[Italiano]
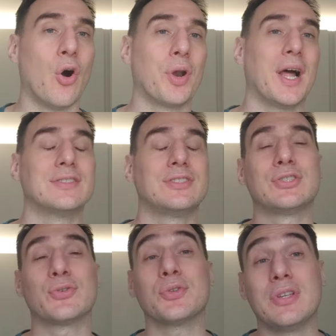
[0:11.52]
Ora, ci
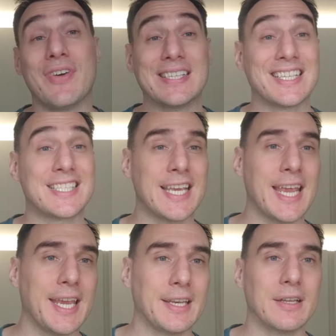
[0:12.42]
sono diverse
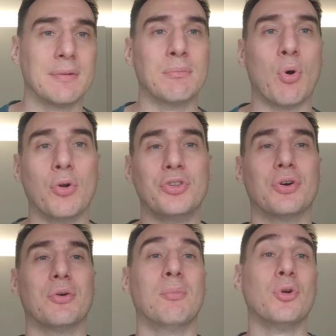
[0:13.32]
chain
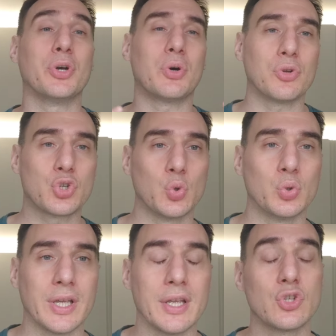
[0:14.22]
molto, molto
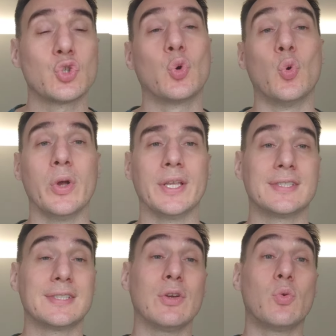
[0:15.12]
conosciute su cui
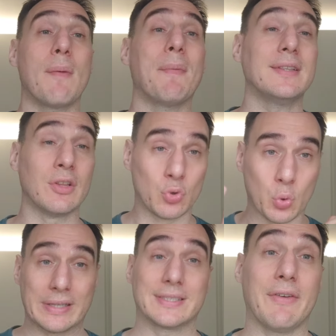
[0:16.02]
sicuramente
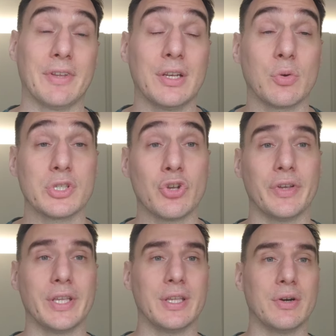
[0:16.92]
tu che stai vedendo questo
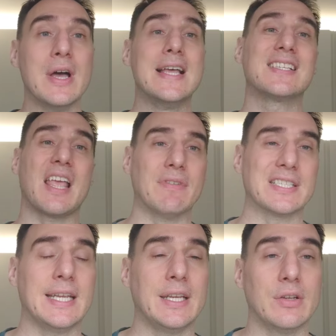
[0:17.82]
video stai
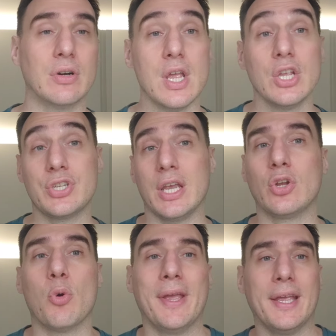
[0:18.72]
investendo. Chain
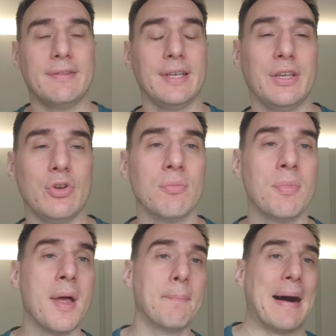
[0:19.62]
come Ethereum,
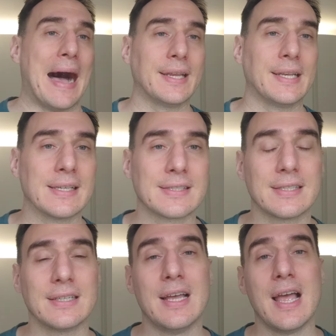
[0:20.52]

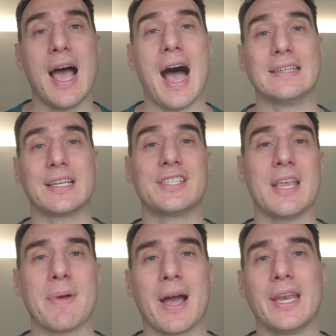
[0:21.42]
Binance, altre
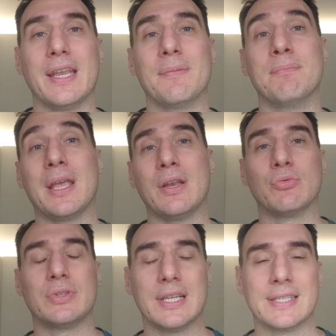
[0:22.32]
chain magari meno
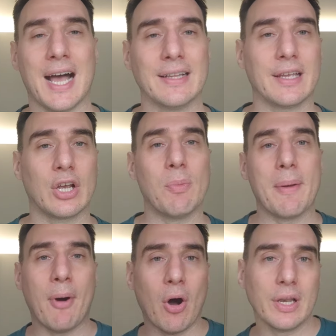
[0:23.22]
utilizzate
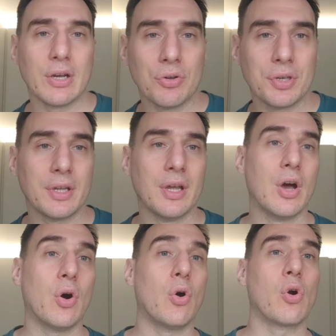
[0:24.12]
come Polygon
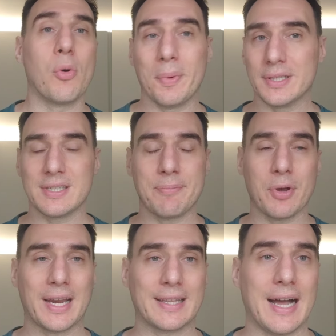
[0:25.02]
o come ad esempio
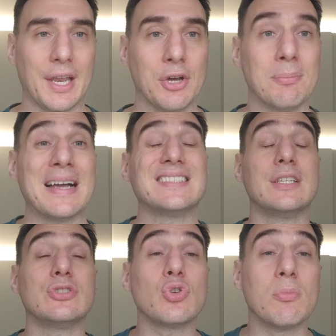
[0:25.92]
Cardano, ma ce
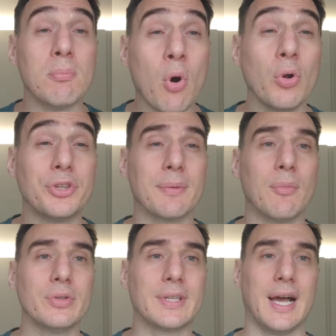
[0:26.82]
ne sono molte
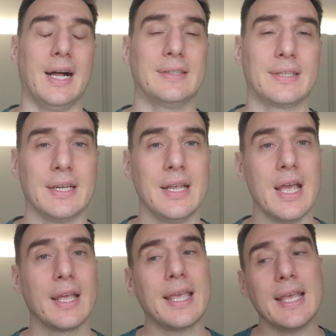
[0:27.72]
molte altre
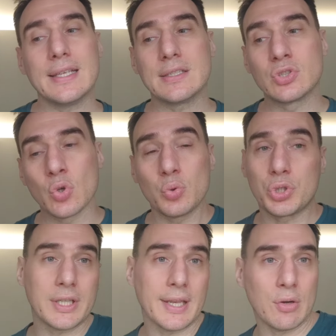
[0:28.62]
che sono
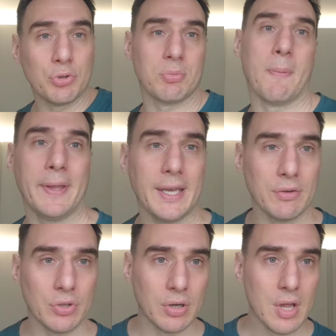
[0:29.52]
uscite nell'ultimo
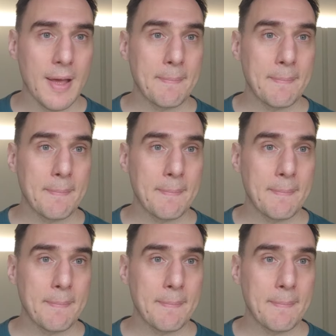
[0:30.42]
periodo